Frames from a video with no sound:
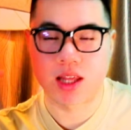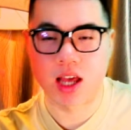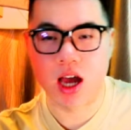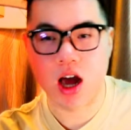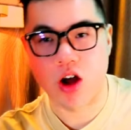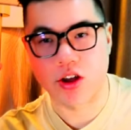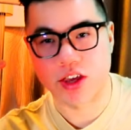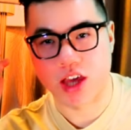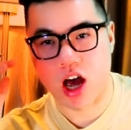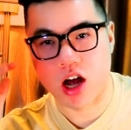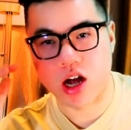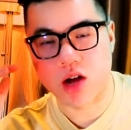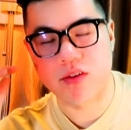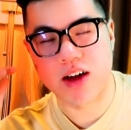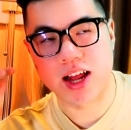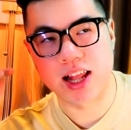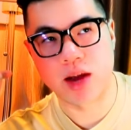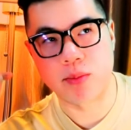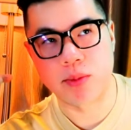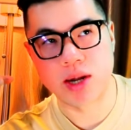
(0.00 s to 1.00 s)
mình nhớ hồi nhỏ có
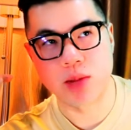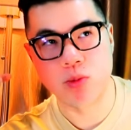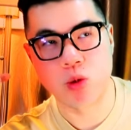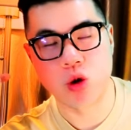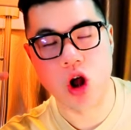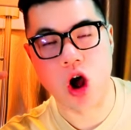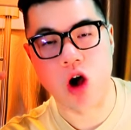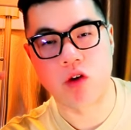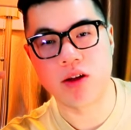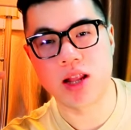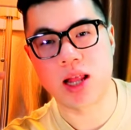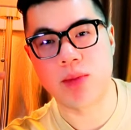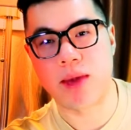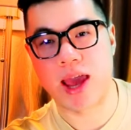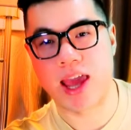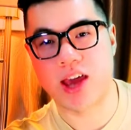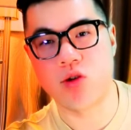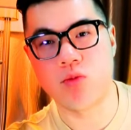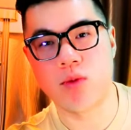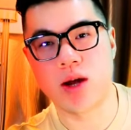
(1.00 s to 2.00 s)
vài lần mình đi mua đồ với là
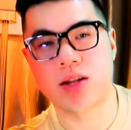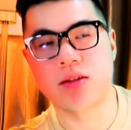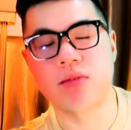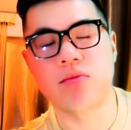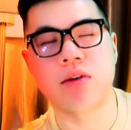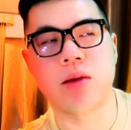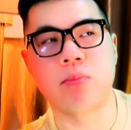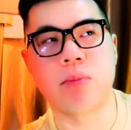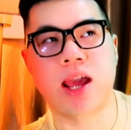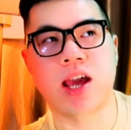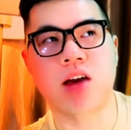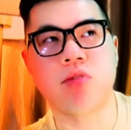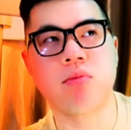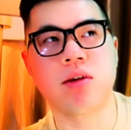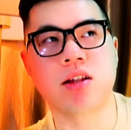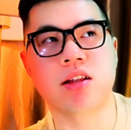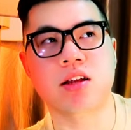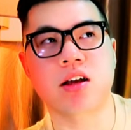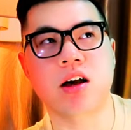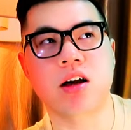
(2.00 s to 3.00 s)
mẹ của mình và mẹ của
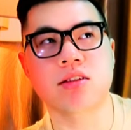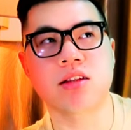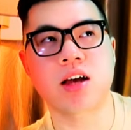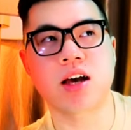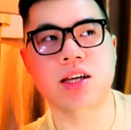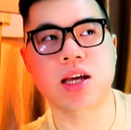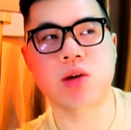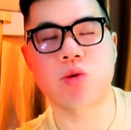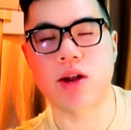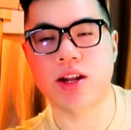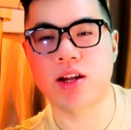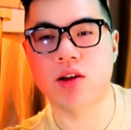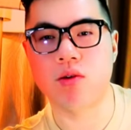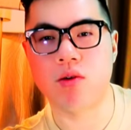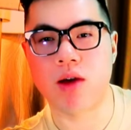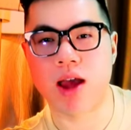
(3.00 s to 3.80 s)
mình có tới cái quầy nước